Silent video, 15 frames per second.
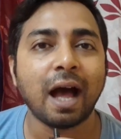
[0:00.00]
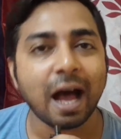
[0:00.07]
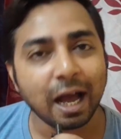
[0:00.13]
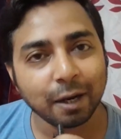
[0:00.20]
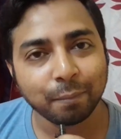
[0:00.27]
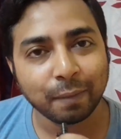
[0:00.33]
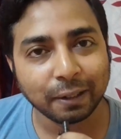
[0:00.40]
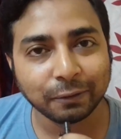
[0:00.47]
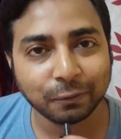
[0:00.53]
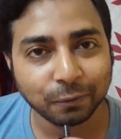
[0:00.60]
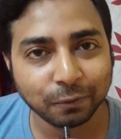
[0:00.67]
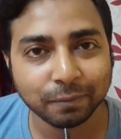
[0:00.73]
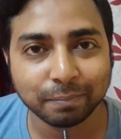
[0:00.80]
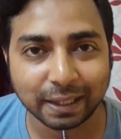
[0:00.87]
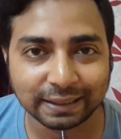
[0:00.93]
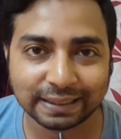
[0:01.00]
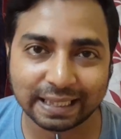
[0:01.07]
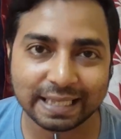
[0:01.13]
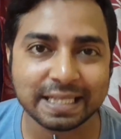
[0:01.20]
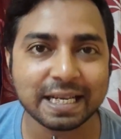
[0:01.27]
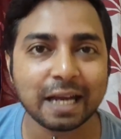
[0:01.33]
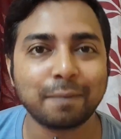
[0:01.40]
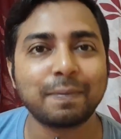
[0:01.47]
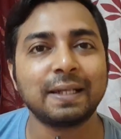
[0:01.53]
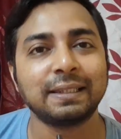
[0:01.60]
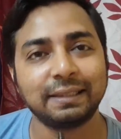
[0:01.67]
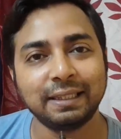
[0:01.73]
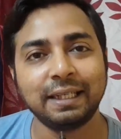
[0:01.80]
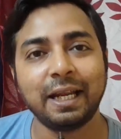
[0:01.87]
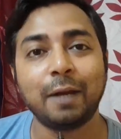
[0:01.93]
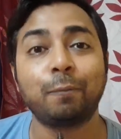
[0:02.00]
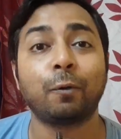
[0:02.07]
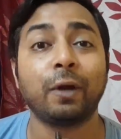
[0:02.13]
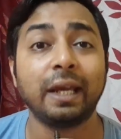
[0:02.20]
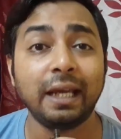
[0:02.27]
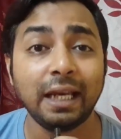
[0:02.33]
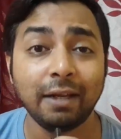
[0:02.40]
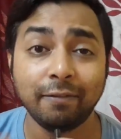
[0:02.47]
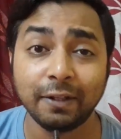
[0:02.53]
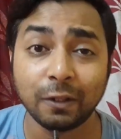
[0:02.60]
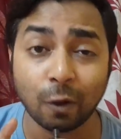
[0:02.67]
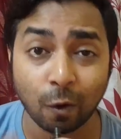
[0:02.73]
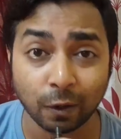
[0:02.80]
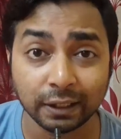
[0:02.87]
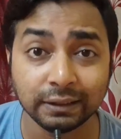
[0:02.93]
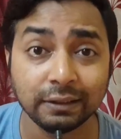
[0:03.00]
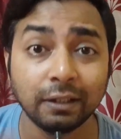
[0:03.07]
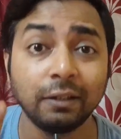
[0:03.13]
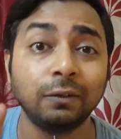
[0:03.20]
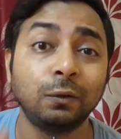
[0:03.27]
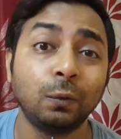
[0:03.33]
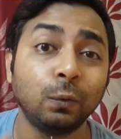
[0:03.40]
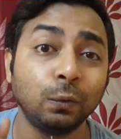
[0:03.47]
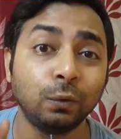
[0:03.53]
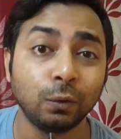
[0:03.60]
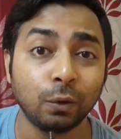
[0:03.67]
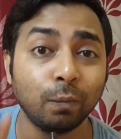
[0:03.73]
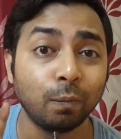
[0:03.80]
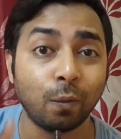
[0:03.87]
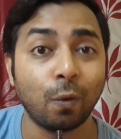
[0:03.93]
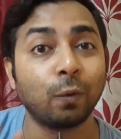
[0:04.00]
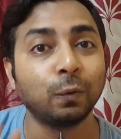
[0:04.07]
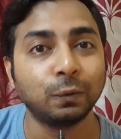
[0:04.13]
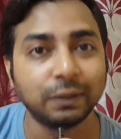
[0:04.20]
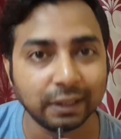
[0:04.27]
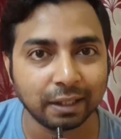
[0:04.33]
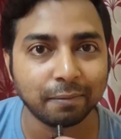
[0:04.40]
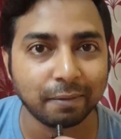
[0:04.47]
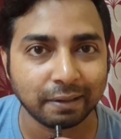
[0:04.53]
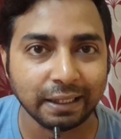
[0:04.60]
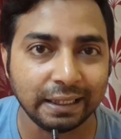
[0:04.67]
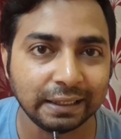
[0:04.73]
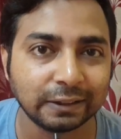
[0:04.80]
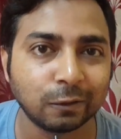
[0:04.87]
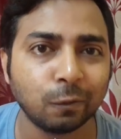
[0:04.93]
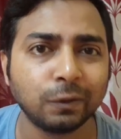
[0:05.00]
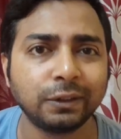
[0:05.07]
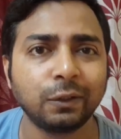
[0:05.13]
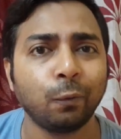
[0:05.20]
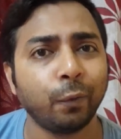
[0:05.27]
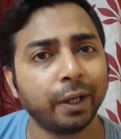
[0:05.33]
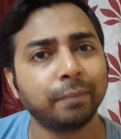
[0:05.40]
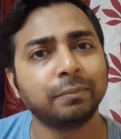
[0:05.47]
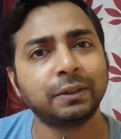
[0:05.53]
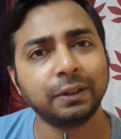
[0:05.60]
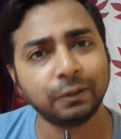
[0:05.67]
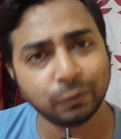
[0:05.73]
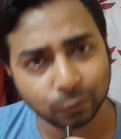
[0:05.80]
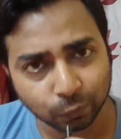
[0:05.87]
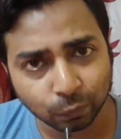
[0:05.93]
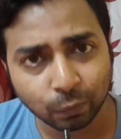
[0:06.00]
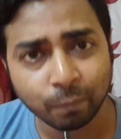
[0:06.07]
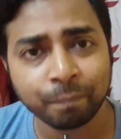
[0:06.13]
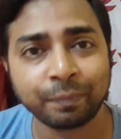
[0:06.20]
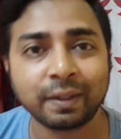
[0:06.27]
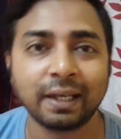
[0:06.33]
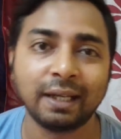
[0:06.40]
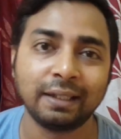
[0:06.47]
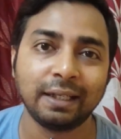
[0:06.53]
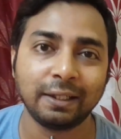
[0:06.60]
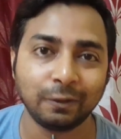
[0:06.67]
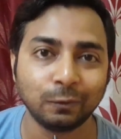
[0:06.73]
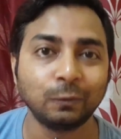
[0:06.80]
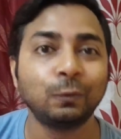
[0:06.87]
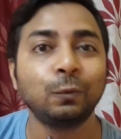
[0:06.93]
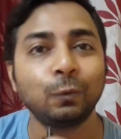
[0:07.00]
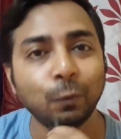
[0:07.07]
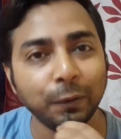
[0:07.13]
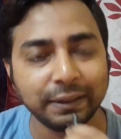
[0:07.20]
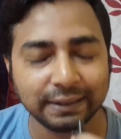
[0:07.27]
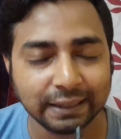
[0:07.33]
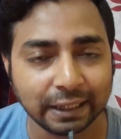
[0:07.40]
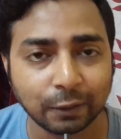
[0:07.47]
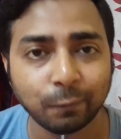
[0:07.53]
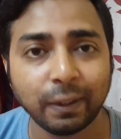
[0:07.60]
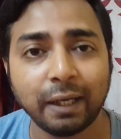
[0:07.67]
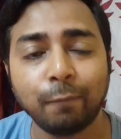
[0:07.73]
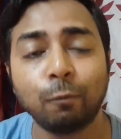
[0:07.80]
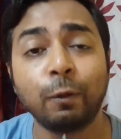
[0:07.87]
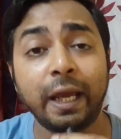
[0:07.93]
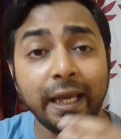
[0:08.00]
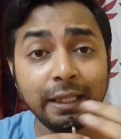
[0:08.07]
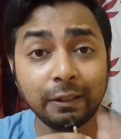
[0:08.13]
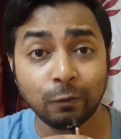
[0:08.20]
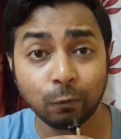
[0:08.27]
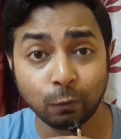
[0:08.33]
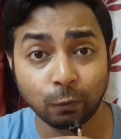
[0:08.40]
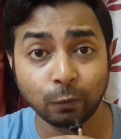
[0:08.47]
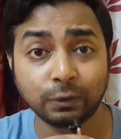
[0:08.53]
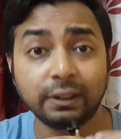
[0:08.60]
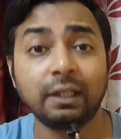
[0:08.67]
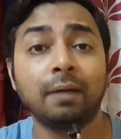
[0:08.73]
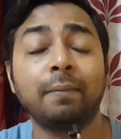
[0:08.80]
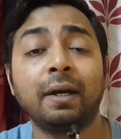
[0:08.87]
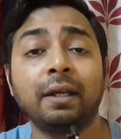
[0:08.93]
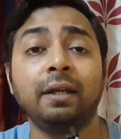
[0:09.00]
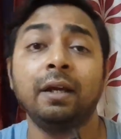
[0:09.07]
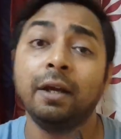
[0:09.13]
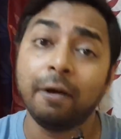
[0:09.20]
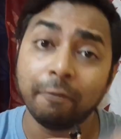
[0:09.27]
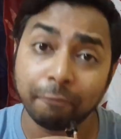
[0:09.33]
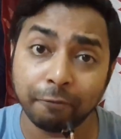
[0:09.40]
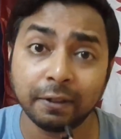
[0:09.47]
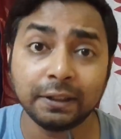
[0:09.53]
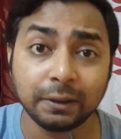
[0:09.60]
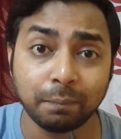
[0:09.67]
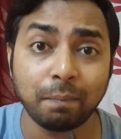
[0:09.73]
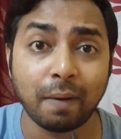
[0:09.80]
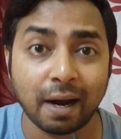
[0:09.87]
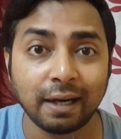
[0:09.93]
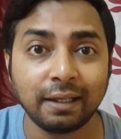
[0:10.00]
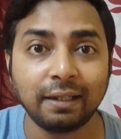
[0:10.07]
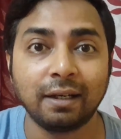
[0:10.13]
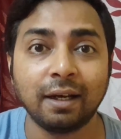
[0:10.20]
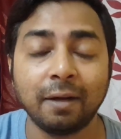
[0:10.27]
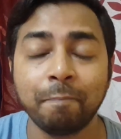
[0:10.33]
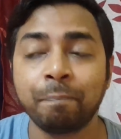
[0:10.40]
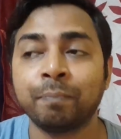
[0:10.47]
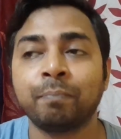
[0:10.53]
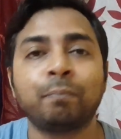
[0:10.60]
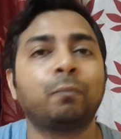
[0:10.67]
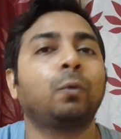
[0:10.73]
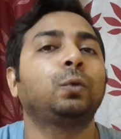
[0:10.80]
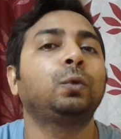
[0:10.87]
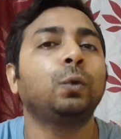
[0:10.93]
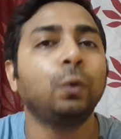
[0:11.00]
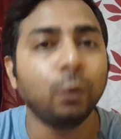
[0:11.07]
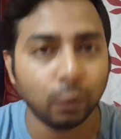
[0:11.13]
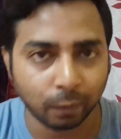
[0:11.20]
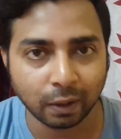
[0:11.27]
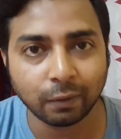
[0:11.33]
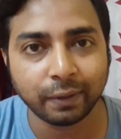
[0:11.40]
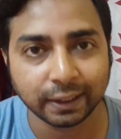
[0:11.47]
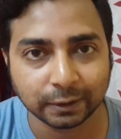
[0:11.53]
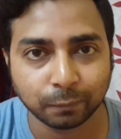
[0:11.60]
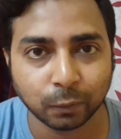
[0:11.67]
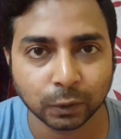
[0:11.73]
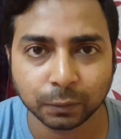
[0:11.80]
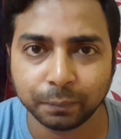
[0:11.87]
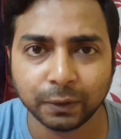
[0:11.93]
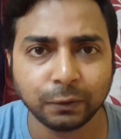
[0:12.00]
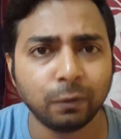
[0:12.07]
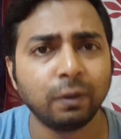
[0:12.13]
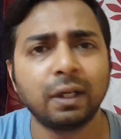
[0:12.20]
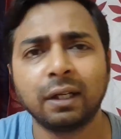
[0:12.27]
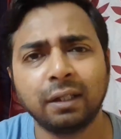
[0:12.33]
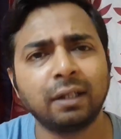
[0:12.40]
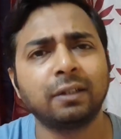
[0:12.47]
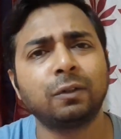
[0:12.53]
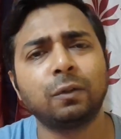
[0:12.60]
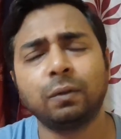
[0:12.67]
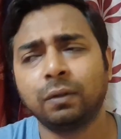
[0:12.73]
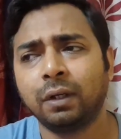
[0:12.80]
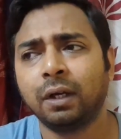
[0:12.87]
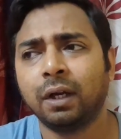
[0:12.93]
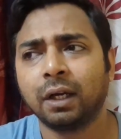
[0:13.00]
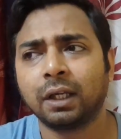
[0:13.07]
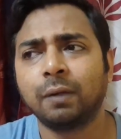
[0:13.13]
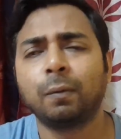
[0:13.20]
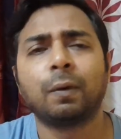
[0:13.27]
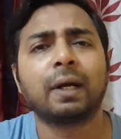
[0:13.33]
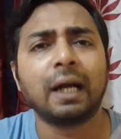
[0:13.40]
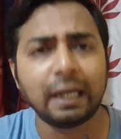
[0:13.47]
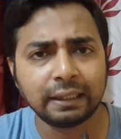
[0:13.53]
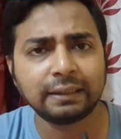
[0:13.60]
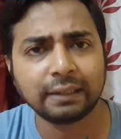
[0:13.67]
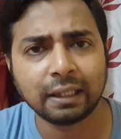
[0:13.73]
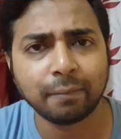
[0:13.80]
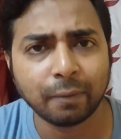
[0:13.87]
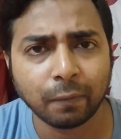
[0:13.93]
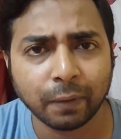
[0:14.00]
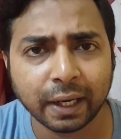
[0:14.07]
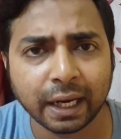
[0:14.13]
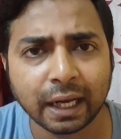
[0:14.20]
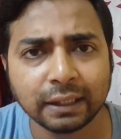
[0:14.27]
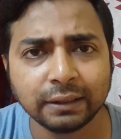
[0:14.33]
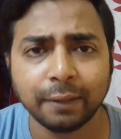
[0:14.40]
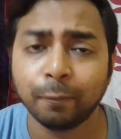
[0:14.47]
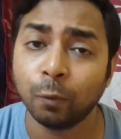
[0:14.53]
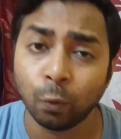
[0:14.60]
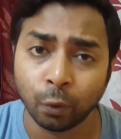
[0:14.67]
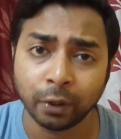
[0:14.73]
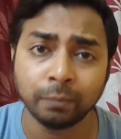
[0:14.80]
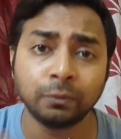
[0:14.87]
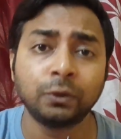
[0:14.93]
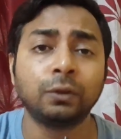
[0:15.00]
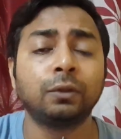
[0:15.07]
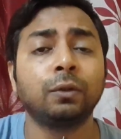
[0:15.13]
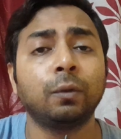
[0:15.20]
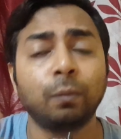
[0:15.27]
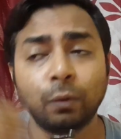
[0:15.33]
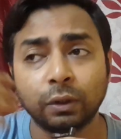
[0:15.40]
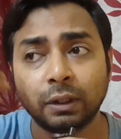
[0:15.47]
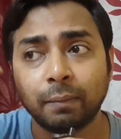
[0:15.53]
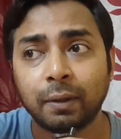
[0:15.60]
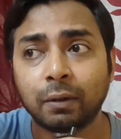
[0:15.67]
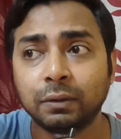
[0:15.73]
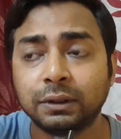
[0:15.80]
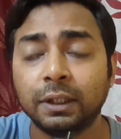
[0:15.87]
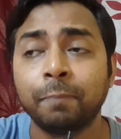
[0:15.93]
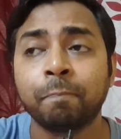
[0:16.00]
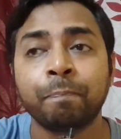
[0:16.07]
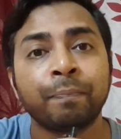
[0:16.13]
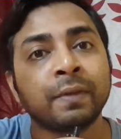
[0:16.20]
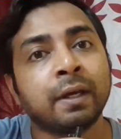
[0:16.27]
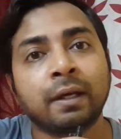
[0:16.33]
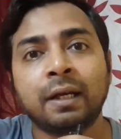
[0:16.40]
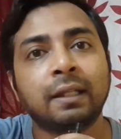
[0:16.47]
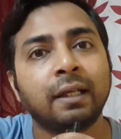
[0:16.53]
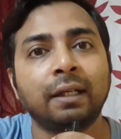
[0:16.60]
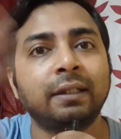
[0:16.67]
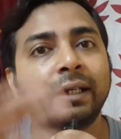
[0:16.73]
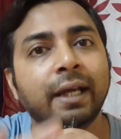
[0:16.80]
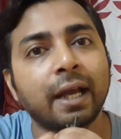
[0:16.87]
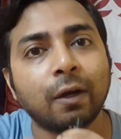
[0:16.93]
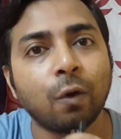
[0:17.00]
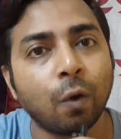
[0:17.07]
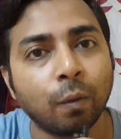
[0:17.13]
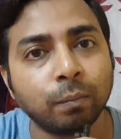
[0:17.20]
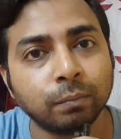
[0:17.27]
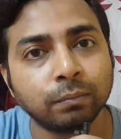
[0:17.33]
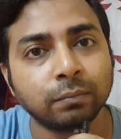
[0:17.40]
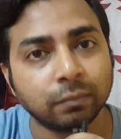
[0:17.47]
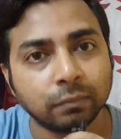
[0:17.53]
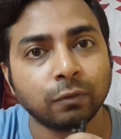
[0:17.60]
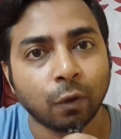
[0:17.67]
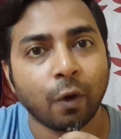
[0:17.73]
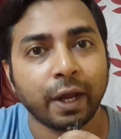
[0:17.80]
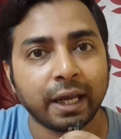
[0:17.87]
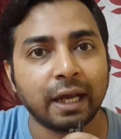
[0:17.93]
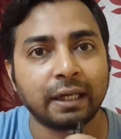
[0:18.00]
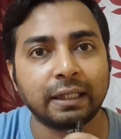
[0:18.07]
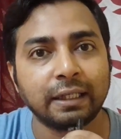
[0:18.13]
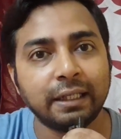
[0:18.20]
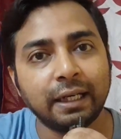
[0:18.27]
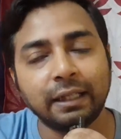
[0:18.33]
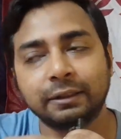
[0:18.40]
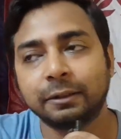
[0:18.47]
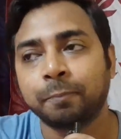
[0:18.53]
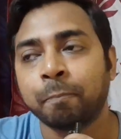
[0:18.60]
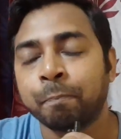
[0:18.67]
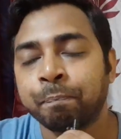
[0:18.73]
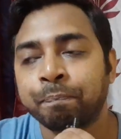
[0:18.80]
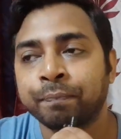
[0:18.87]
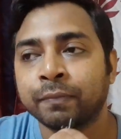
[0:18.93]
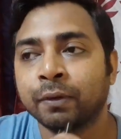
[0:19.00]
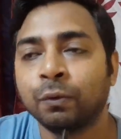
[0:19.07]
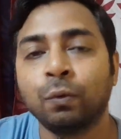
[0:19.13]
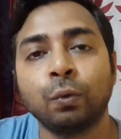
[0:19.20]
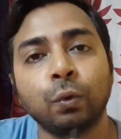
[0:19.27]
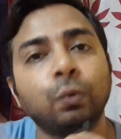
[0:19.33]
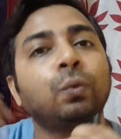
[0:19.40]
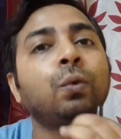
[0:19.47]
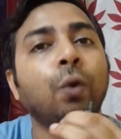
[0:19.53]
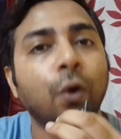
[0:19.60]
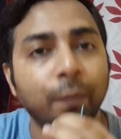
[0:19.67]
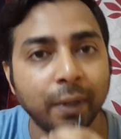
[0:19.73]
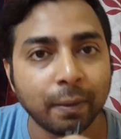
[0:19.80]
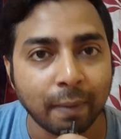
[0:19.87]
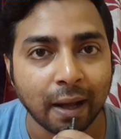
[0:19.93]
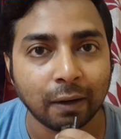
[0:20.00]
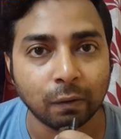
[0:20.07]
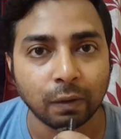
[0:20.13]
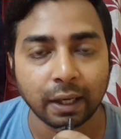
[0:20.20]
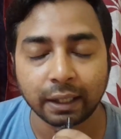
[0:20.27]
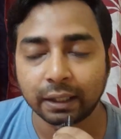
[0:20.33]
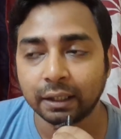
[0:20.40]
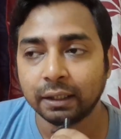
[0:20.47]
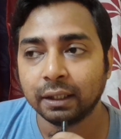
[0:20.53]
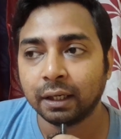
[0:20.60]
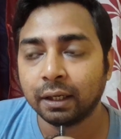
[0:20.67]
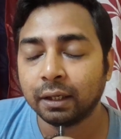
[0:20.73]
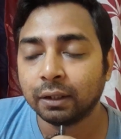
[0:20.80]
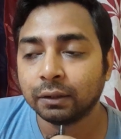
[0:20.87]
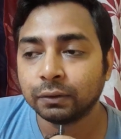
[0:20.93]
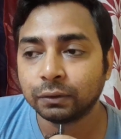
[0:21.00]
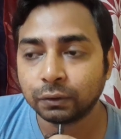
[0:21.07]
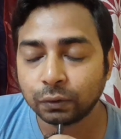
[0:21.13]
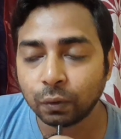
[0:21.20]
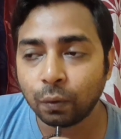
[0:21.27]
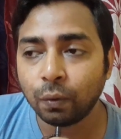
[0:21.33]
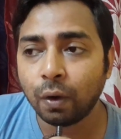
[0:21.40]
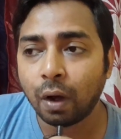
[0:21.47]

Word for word: আর মাত্র মাঝখানে চার পাঁচ দিন এরপরে ইলেভেন্থ অগস্ট দু দুটো বড় সিনেমা রিলিজ করছে ও এম জি টু গ্যাদার টু দুটোই সিকুয়েল এবং এই দুটো সিনেমারই ফার্স্ট পার্টটা প্রচণ্ড ভালো রেসপন্স পেয়েছিল গাদার তো কী বলো কাল সিনেমা হয়ে গেছে এবং ও এম জিটিও বলতে পারো যে গাদারের থেকে কম নয় আর কি ঠিক আছে দুটো দু রকমের ভালো আর কি সো